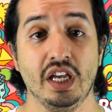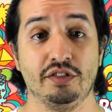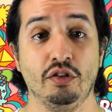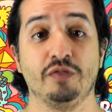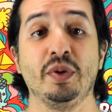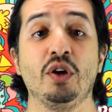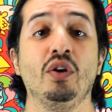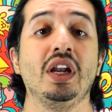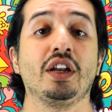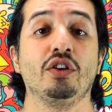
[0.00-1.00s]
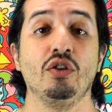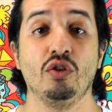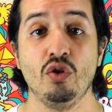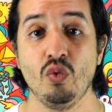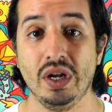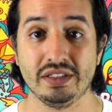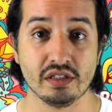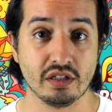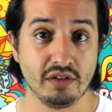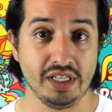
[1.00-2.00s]
Esto lo explicó el arqueólogo
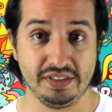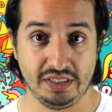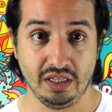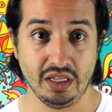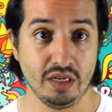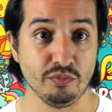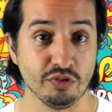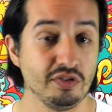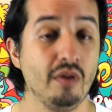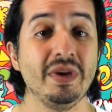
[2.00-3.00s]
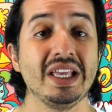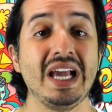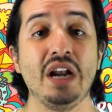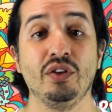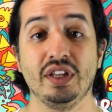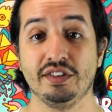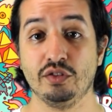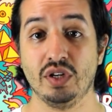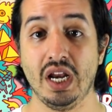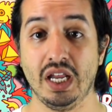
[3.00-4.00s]
Walter Christ del Museo Americano de
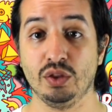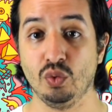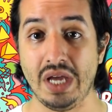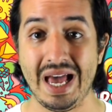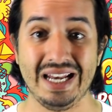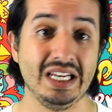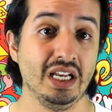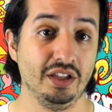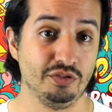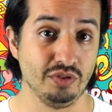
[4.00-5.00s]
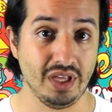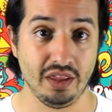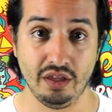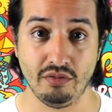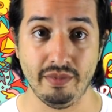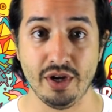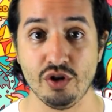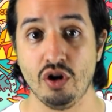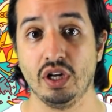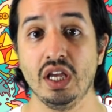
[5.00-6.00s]
Historia Natural en la ciudad de Nueva
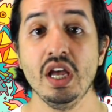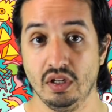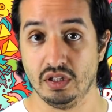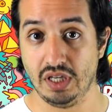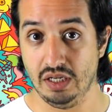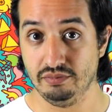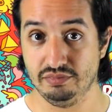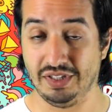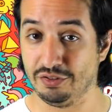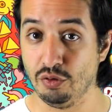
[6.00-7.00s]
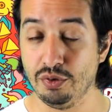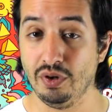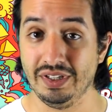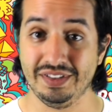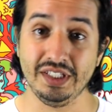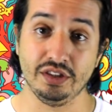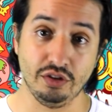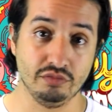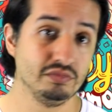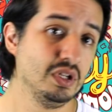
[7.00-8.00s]
York, quien descubrió el
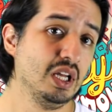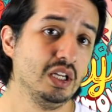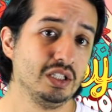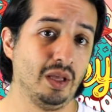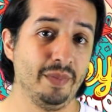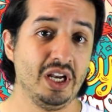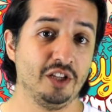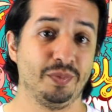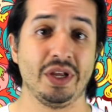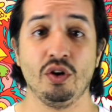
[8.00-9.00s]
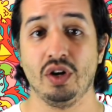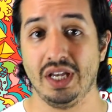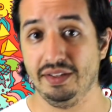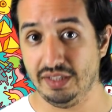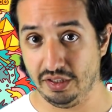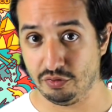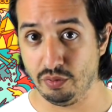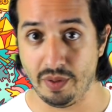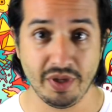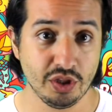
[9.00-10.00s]
sitio. También explicó que este
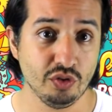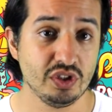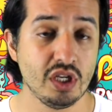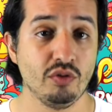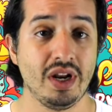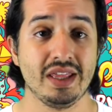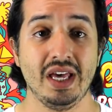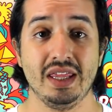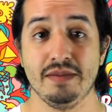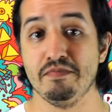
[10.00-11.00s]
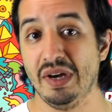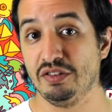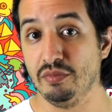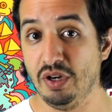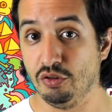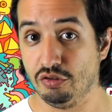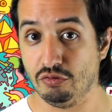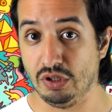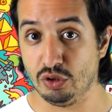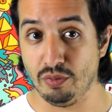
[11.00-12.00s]
descubrimiento tiene una edad de más o menos
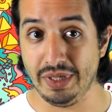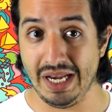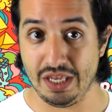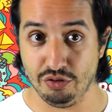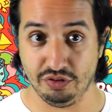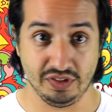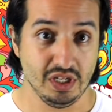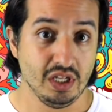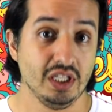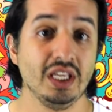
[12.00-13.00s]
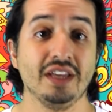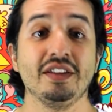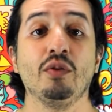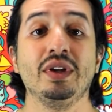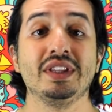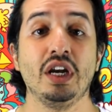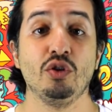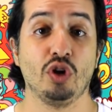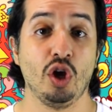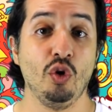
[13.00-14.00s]
4.000 años y que se encuentra en
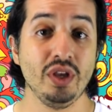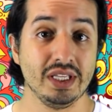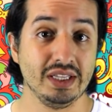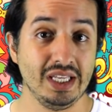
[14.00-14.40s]
lo que hoy en